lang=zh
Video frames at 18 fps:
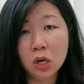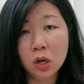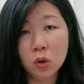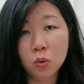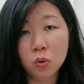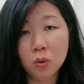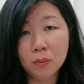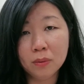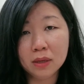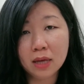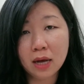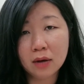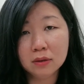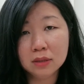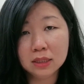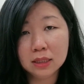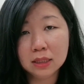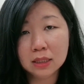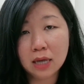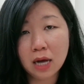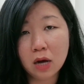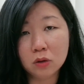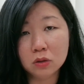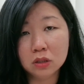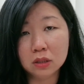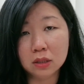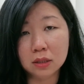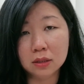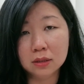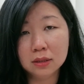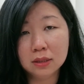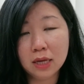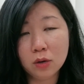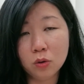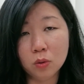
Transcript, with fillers: 我们要信靠神在